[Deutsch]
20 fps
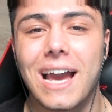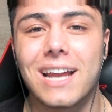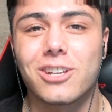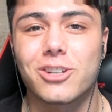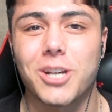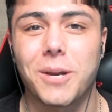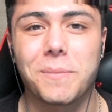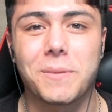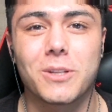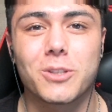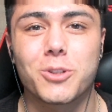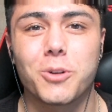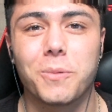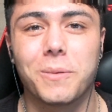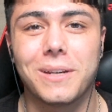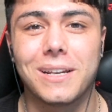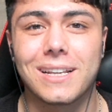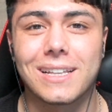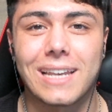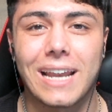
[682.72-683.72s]
Schreibt jetzt
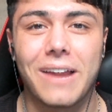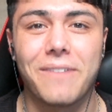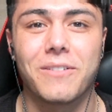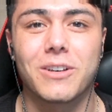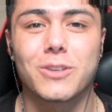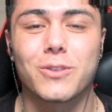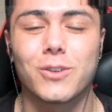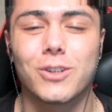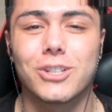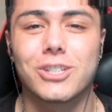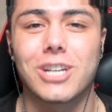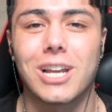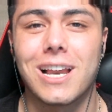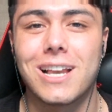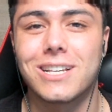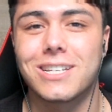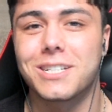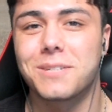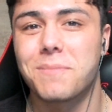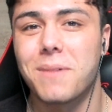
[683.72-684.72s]
unbedingt rein, was für eine
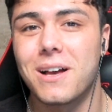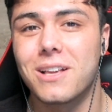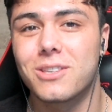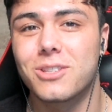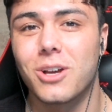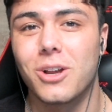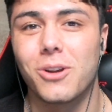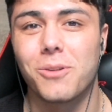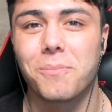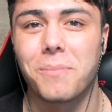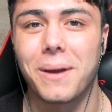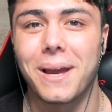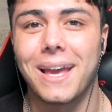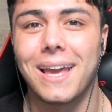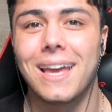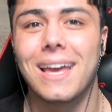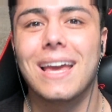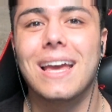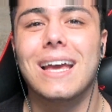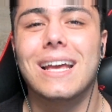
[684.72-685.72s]
Challenge ich machen soll. Und
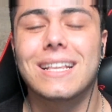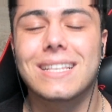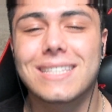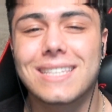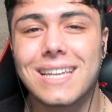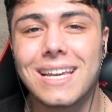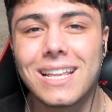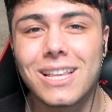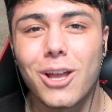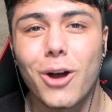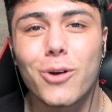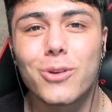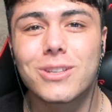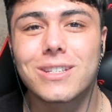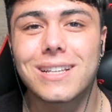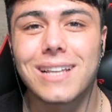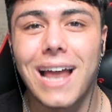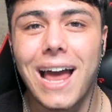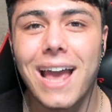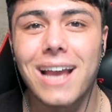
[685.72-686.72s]
bei
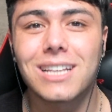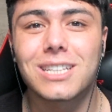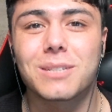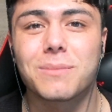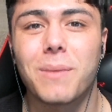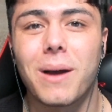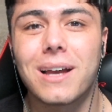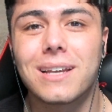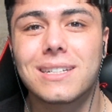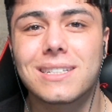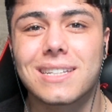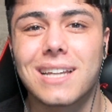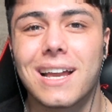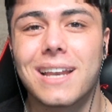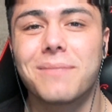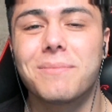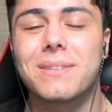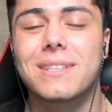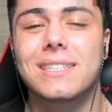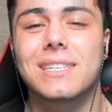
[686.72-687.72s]
10.000 Likes mache ich
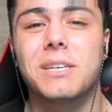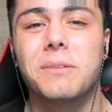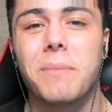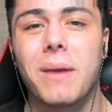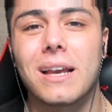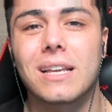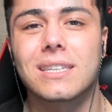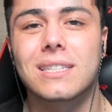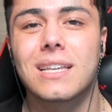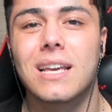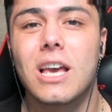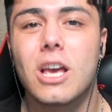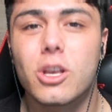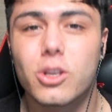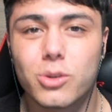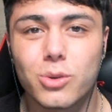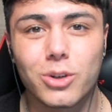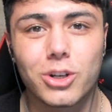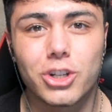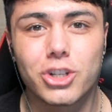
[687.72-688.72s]
dann mit C-Max
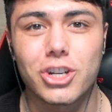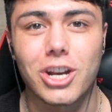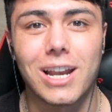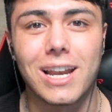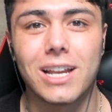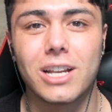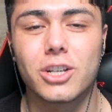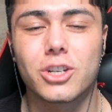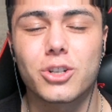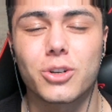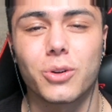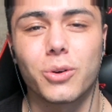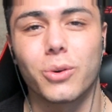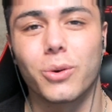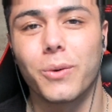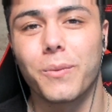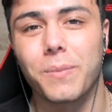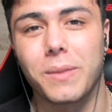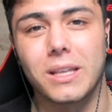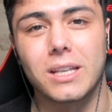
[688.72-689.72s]
so eine Challenge.
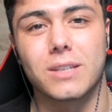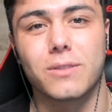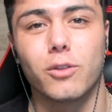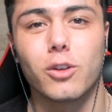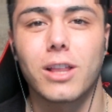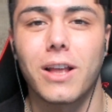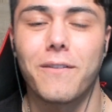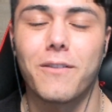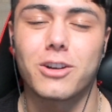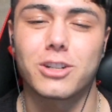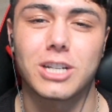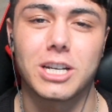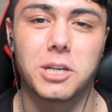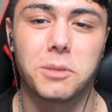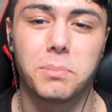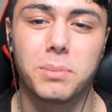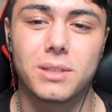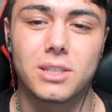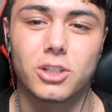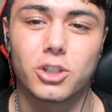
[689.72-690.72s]
Und es wird dann wahrscheinlich
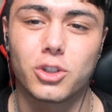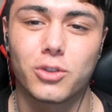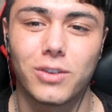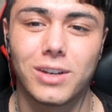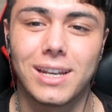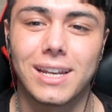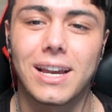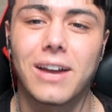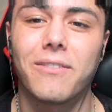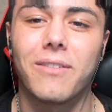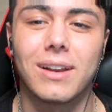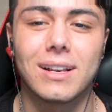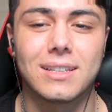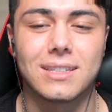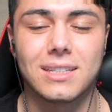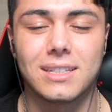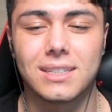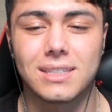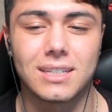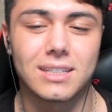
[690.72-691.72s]
ein bisschen schwieriger, weil
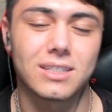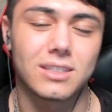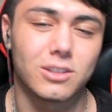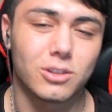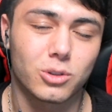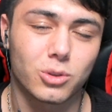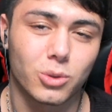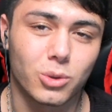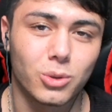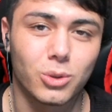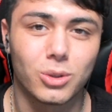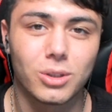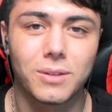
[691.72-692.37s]
sie ist jetzt nicht so gut.